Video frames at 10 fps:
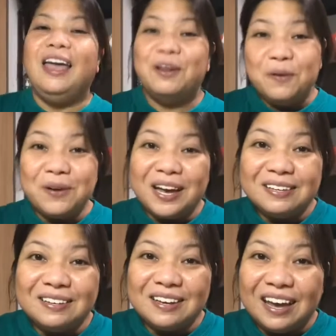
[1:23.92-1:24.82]
Hello guys
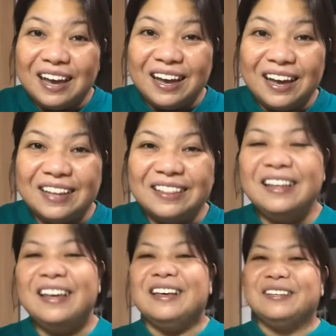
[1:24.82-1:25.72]
again!
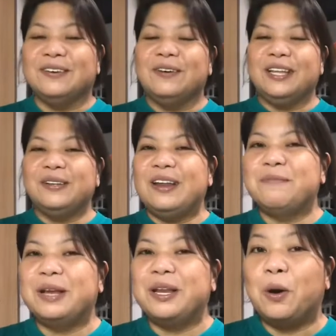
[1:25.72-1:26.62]
So, ito na
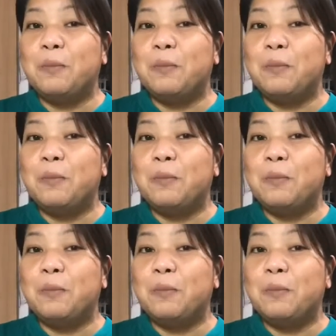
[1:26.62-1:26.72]
naman ako.